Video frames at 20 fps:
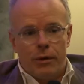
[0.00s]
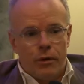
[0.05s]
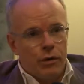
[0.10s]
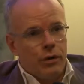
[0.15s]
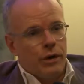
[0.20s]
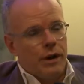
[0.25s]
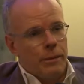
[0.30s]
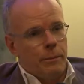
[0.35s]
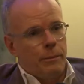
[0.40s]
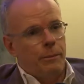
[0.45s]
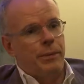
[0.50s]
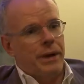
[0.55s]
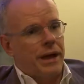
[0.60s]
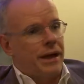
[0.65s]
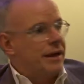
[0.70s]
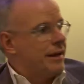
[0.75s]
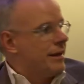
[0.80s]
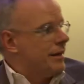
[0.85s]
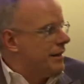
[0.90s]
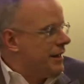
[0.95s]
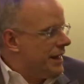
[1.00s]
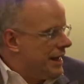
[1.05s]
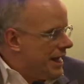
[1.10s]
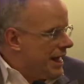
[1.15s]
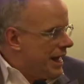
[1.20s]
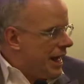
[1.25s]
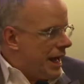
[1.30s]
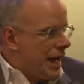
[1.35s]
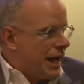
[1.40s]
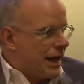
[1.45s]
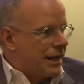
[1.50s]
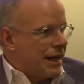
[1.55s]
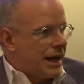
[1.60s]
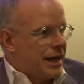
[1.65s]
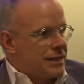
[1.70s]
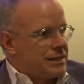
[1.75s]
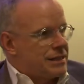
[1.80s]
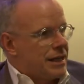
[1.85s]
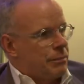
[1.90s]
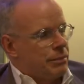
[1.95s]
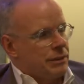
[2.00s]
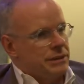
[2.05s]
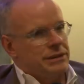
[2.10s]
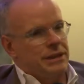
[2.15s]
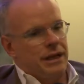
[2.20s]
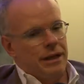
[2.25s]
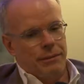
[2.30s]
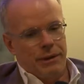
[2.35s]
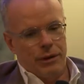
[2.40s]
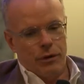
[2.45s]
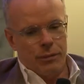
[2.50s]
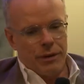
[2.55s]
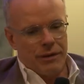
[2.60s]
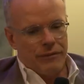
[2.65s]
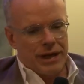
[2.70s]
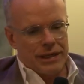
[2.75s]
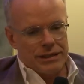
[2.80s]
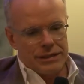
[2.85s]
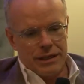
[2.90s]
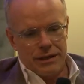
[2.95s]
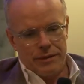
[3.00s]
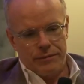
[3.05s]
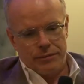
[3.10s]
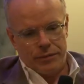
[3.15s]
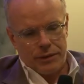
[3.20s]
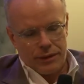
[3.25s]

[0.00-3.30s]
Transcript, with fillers: Eulen peint à Guy Appenzell. Mais Robert Walzer,